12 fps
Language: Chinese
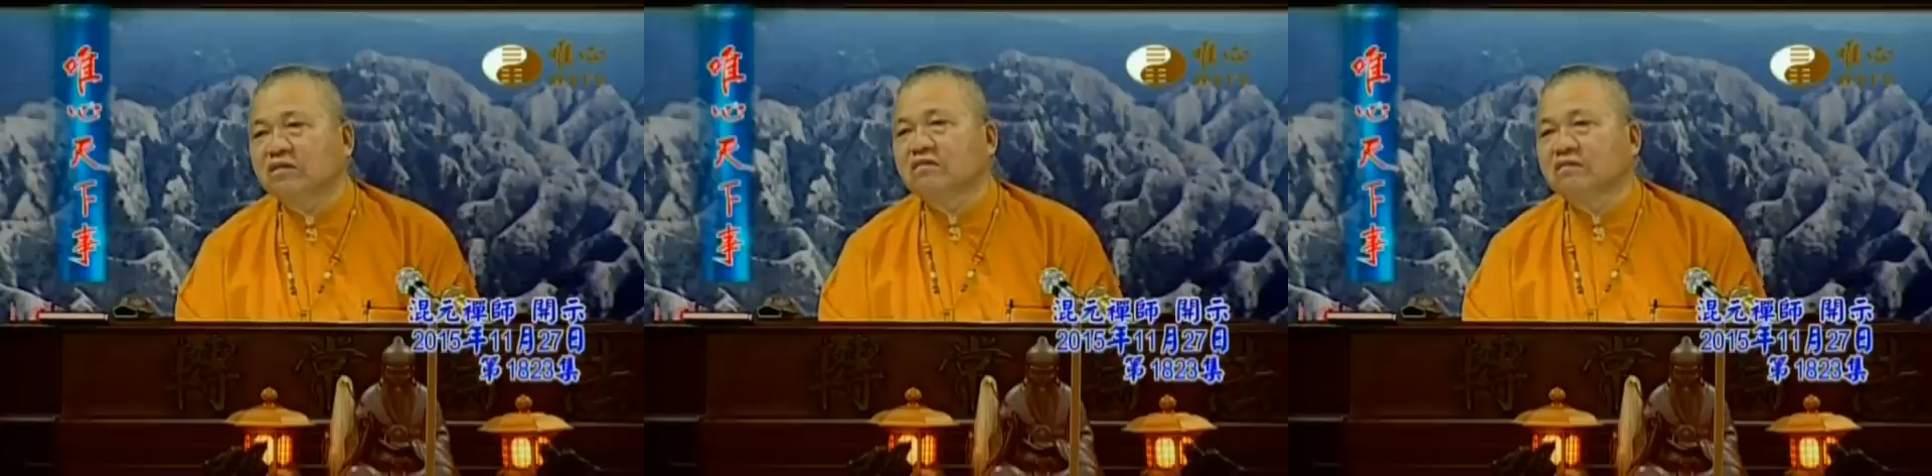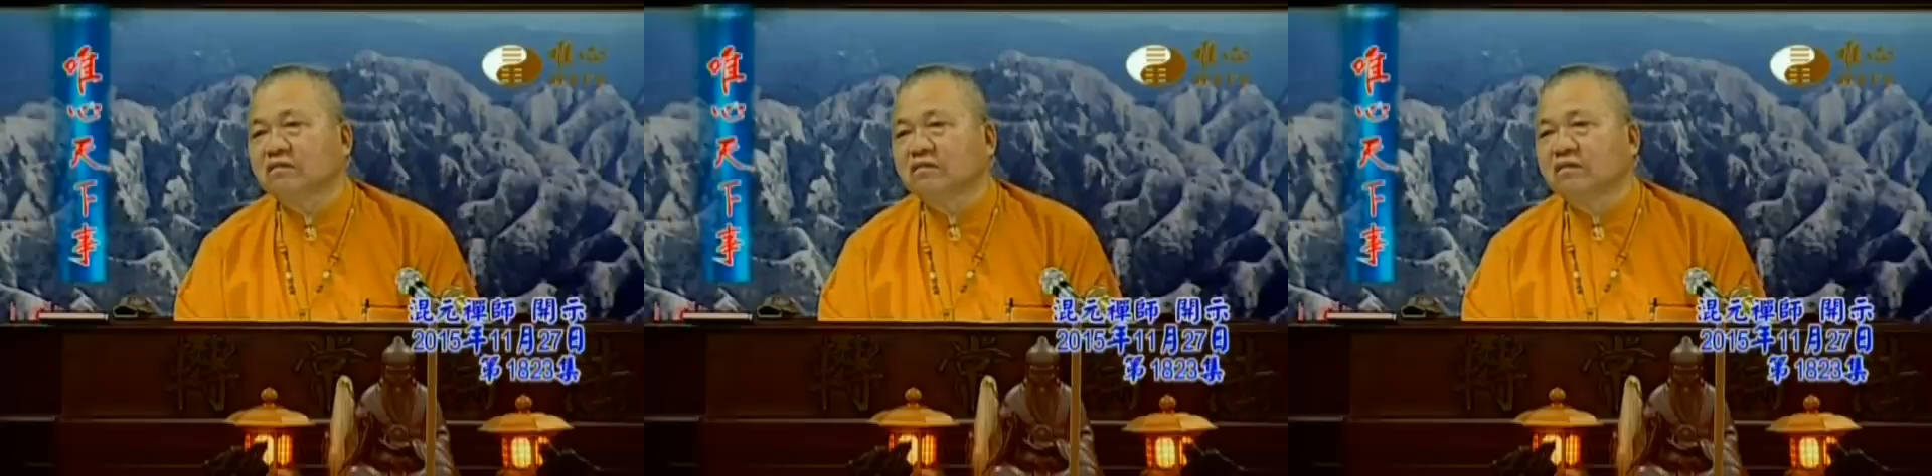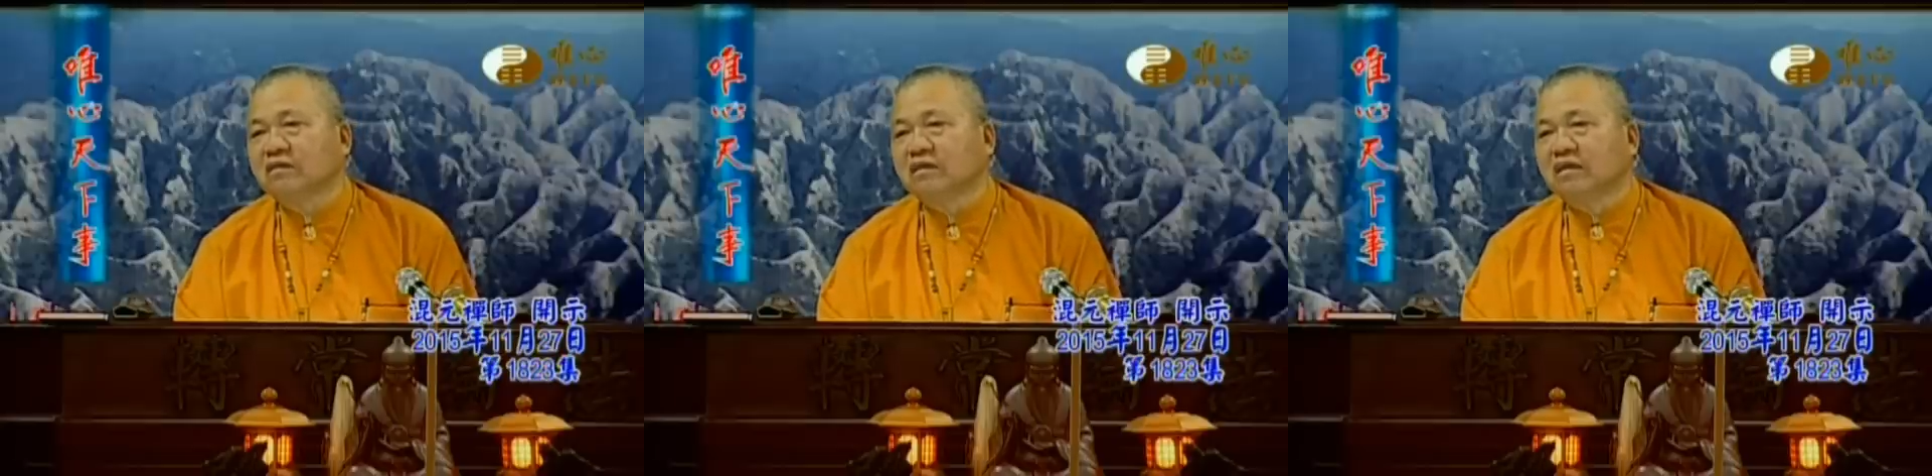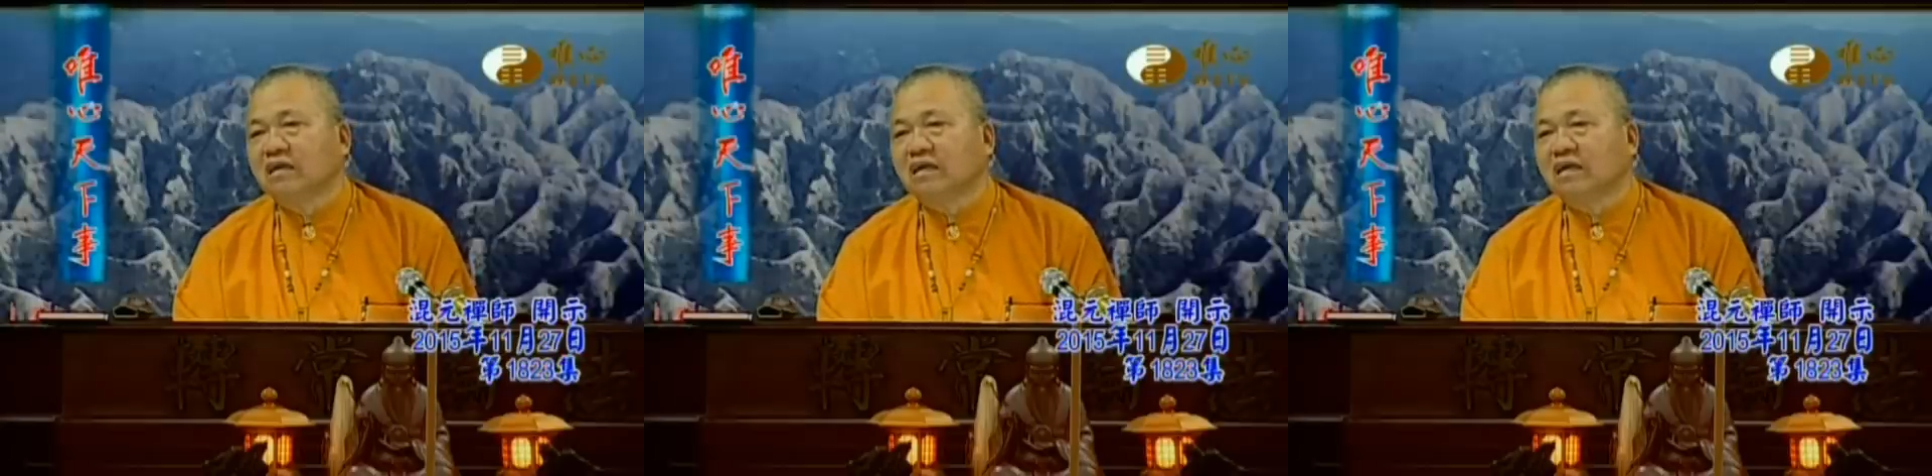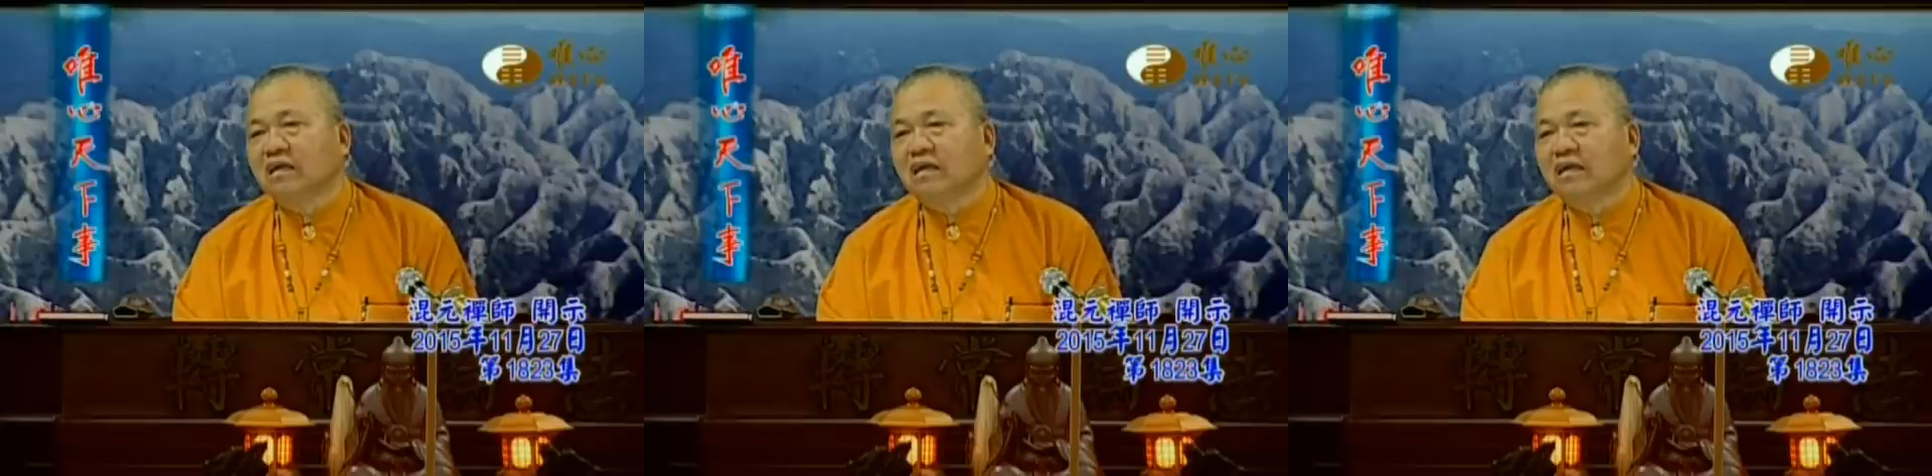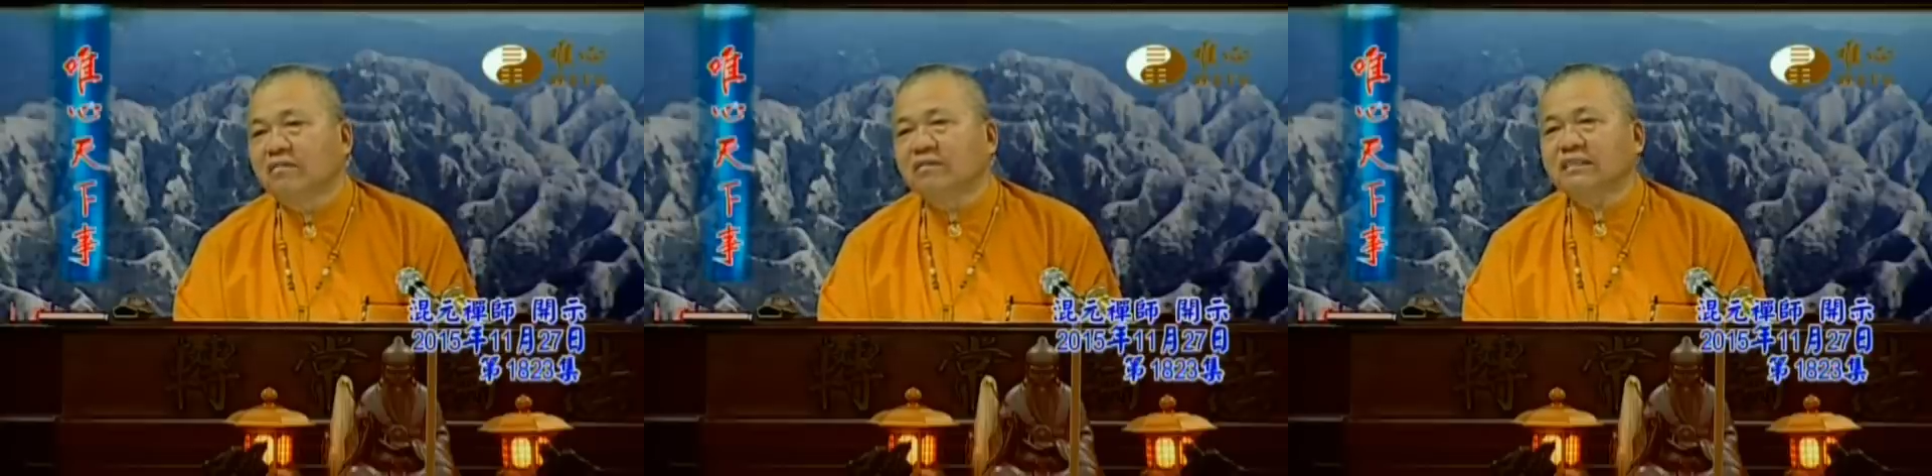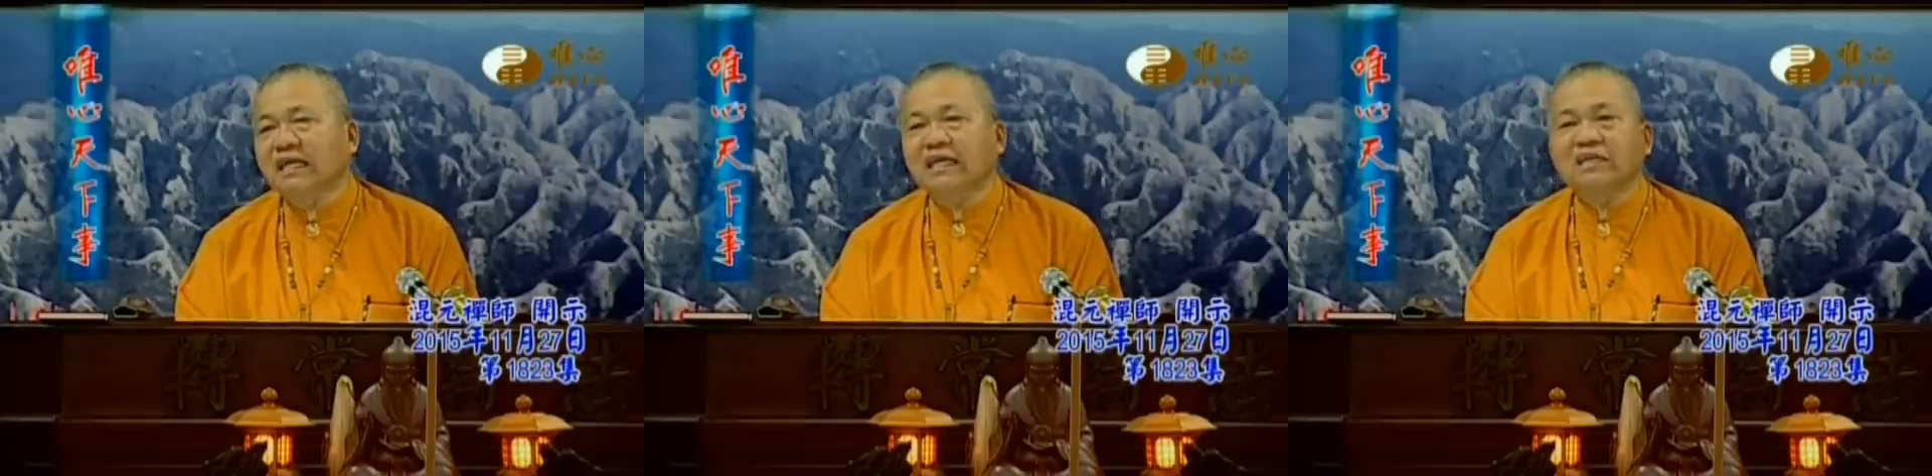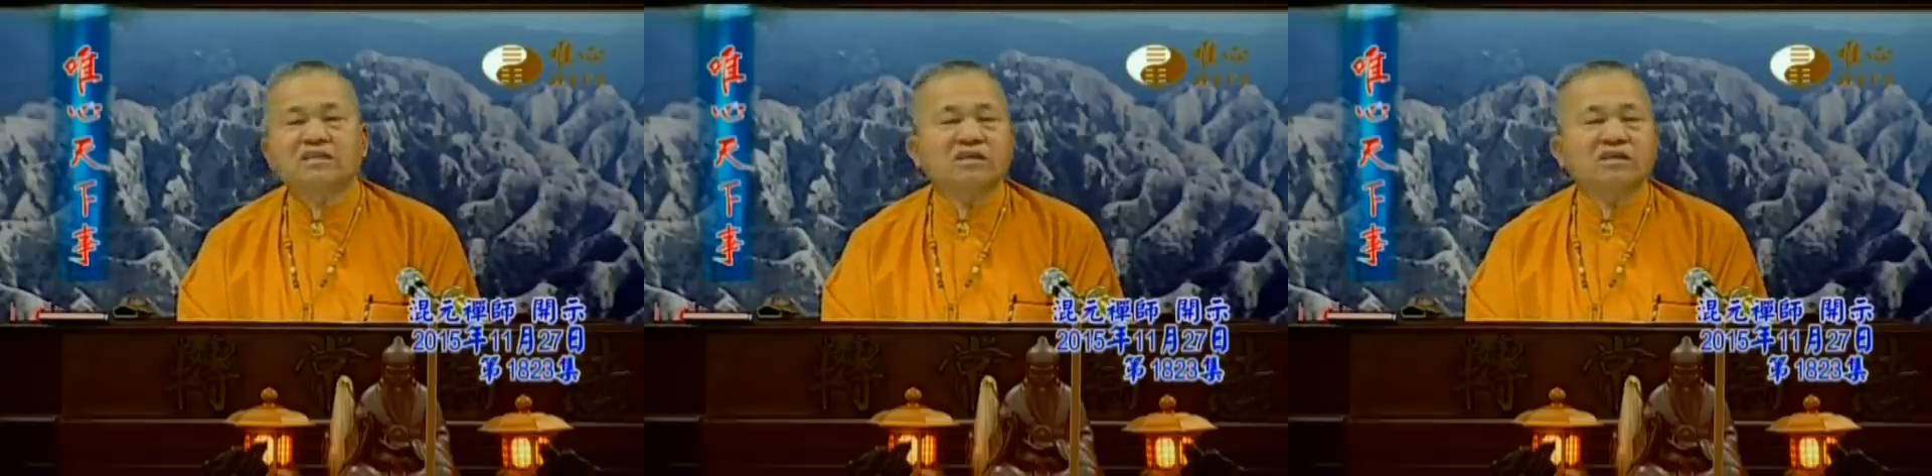置，那么在